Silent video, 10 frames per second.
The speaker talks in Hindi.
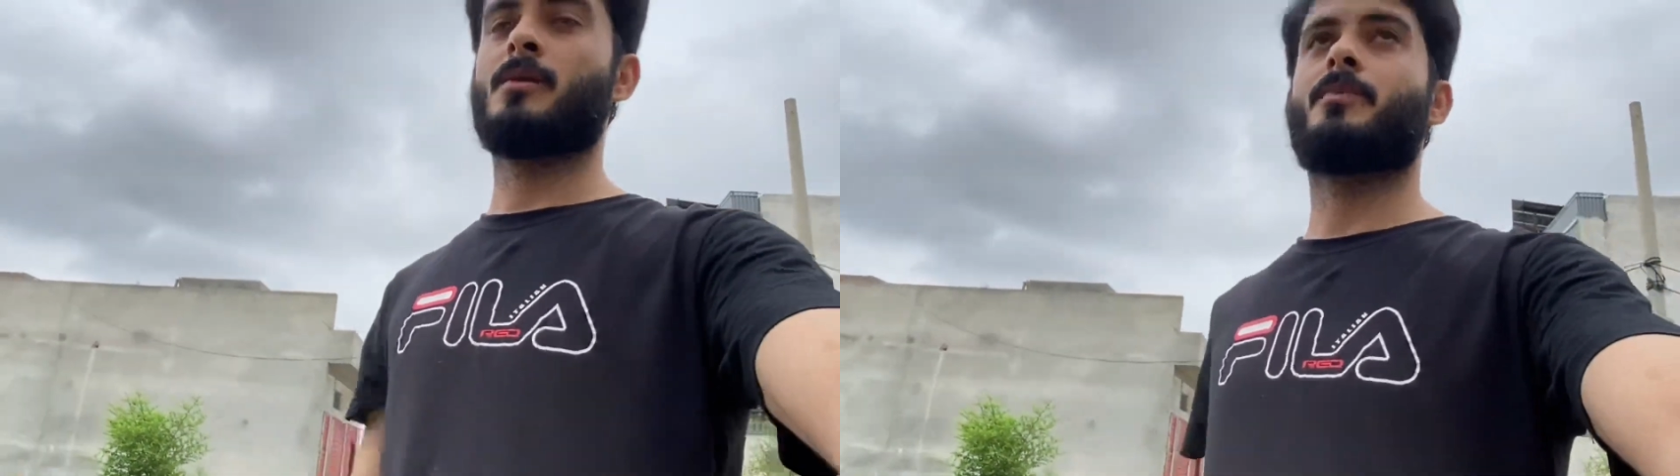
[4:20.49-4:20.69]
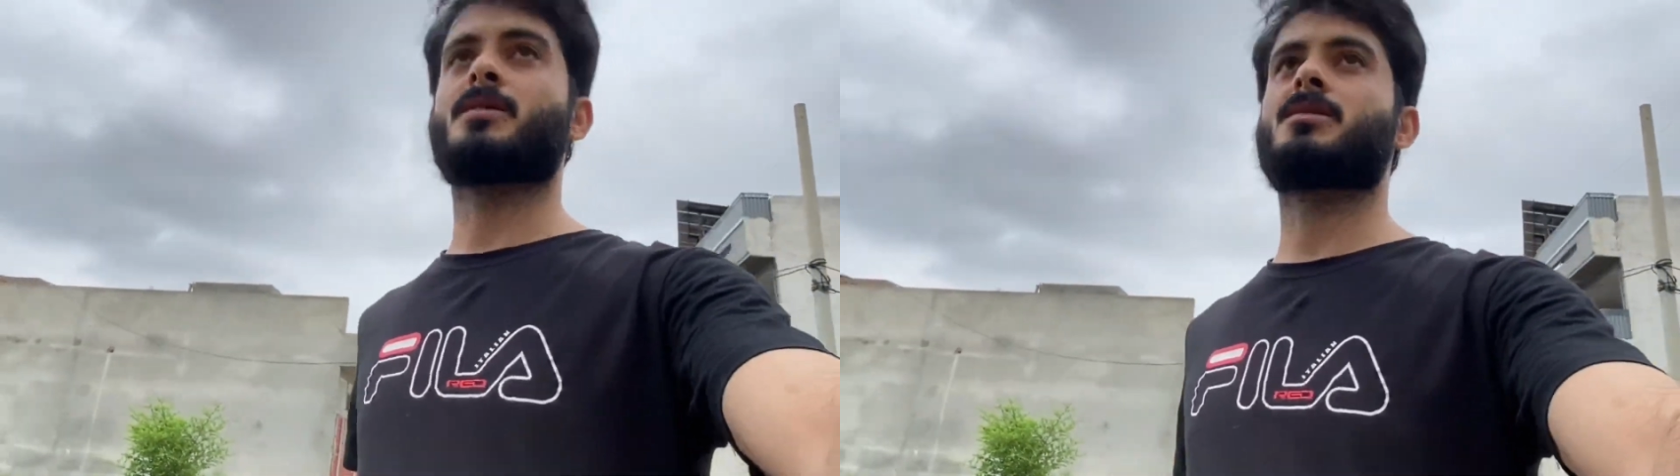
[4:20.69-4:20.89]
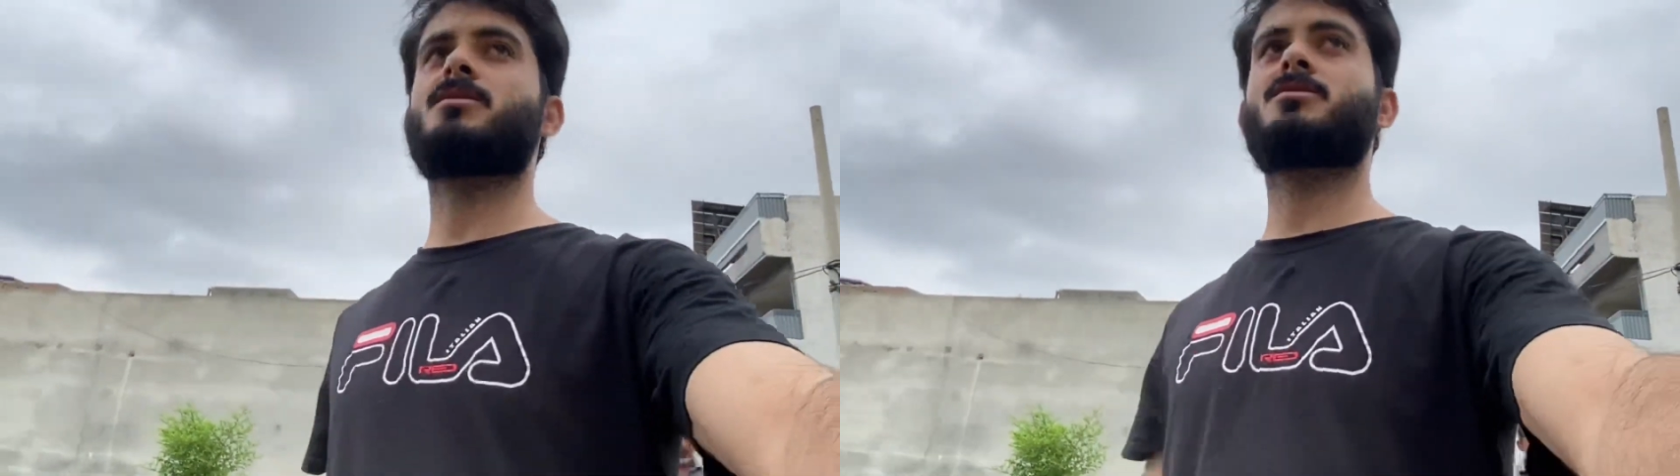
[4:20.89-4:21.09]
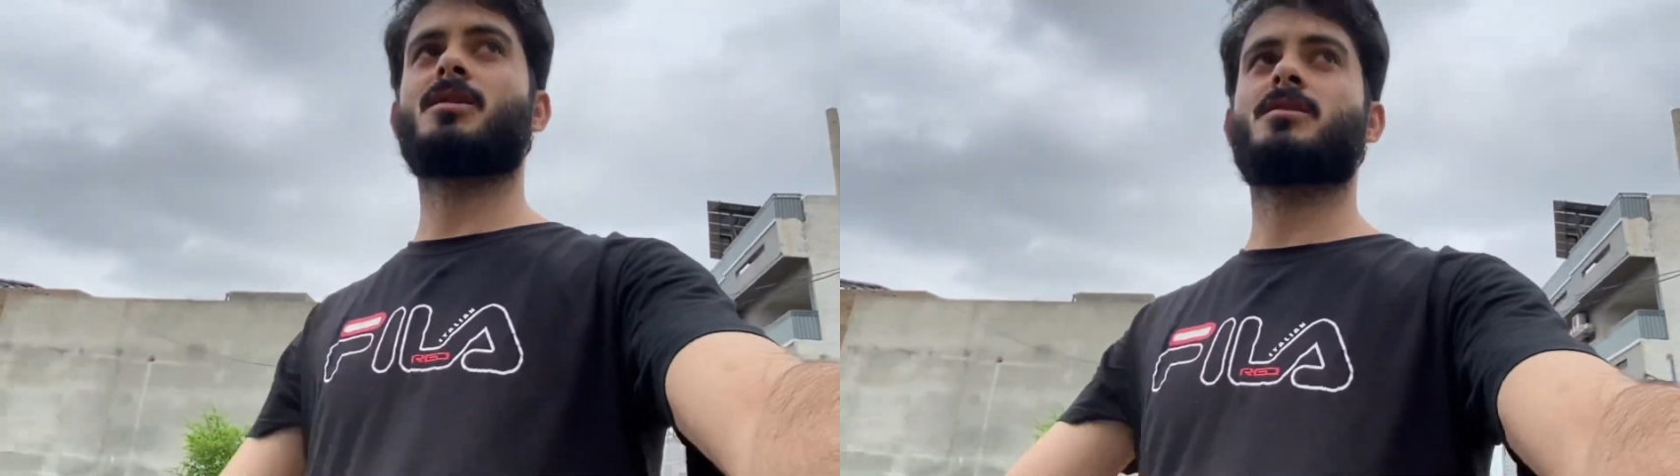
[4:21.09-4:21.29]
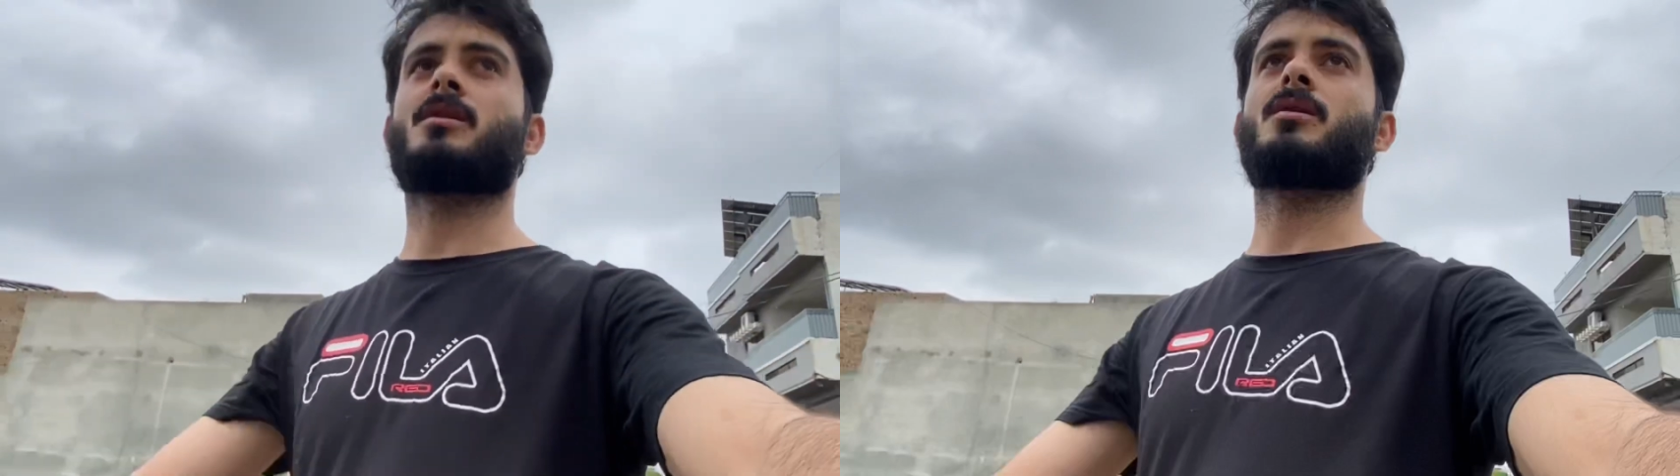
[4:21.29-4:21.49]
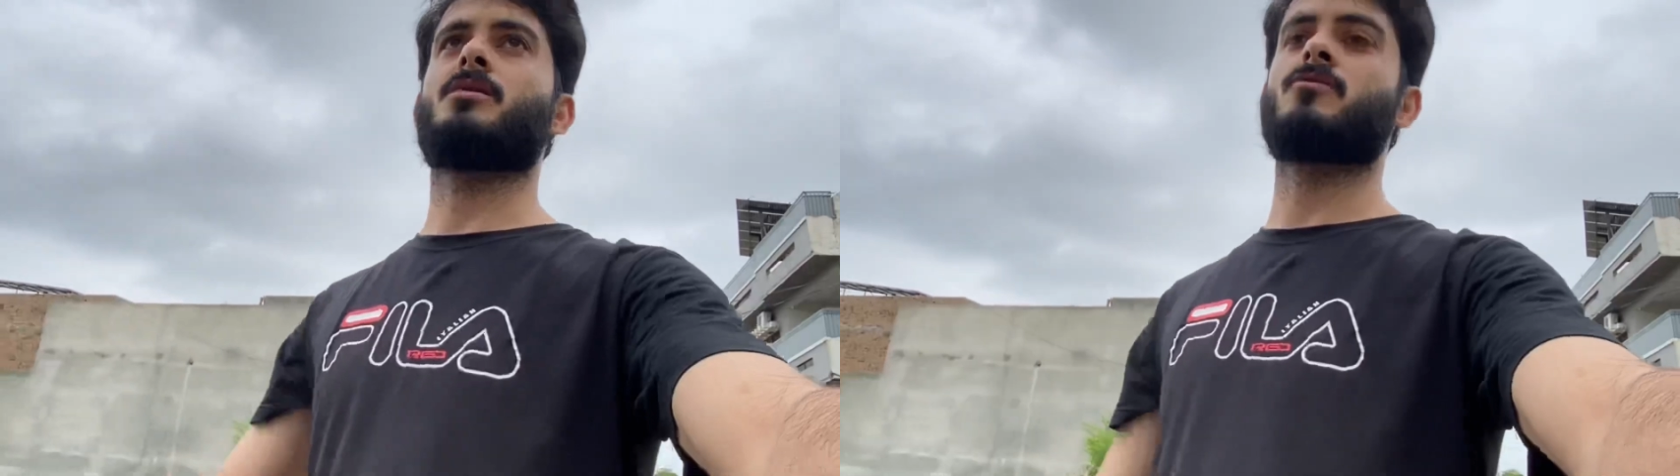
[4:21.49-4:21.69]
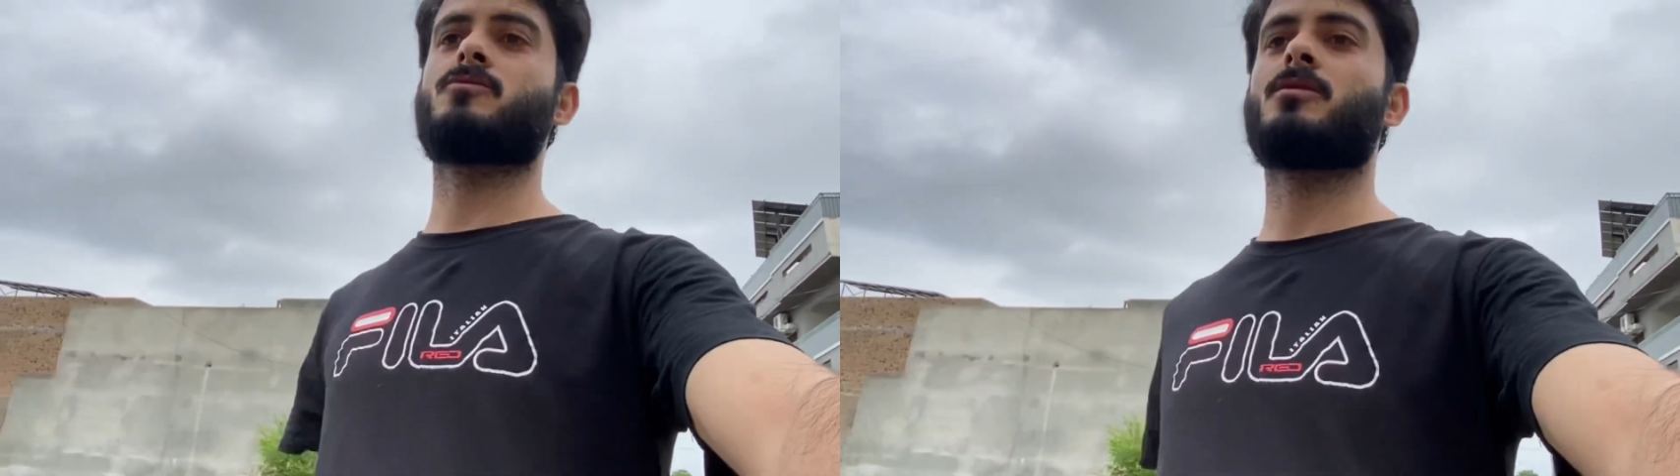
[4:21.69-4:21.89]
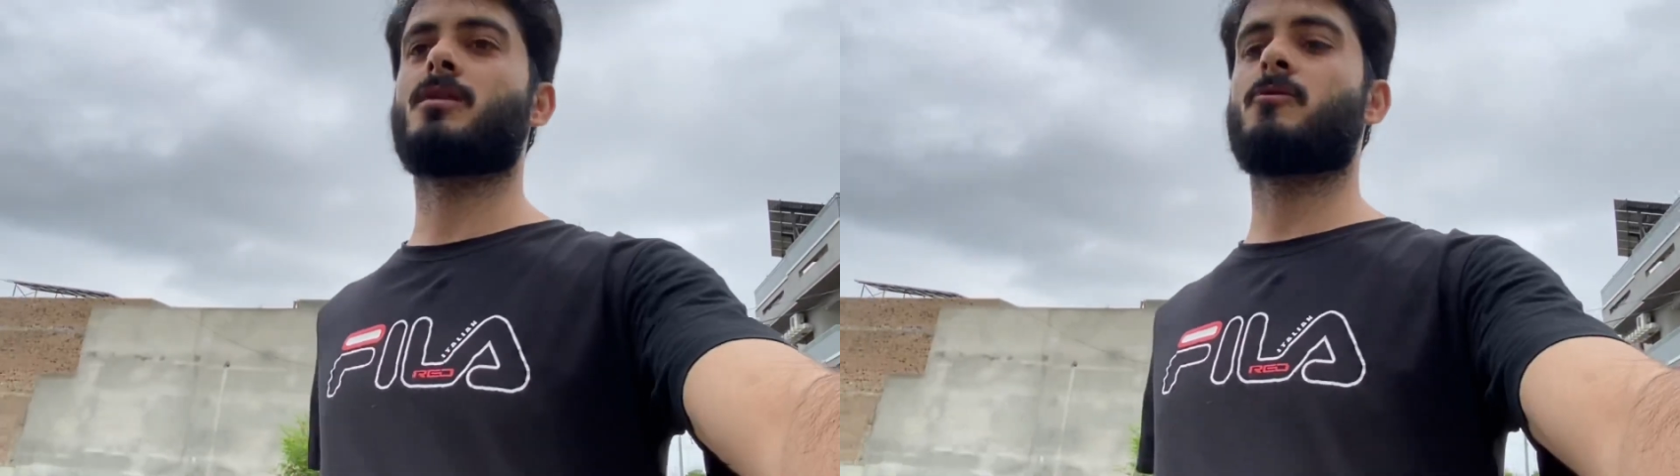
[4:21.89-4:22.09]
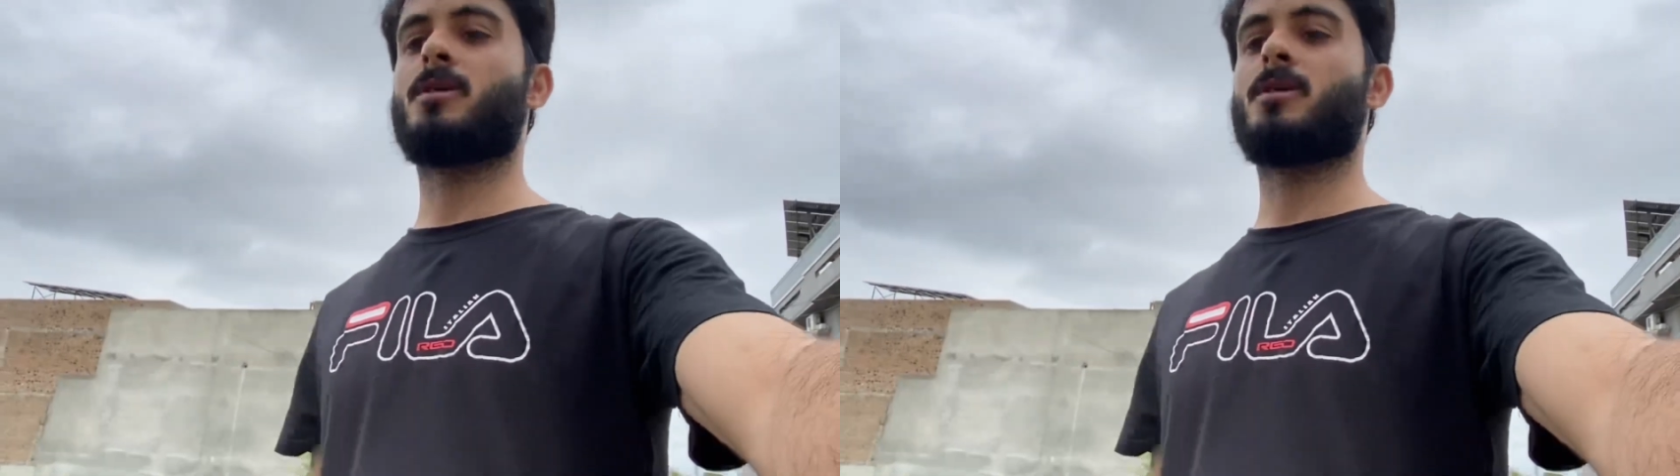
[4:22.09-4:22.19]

पता नहीं चल रहा खुदा ना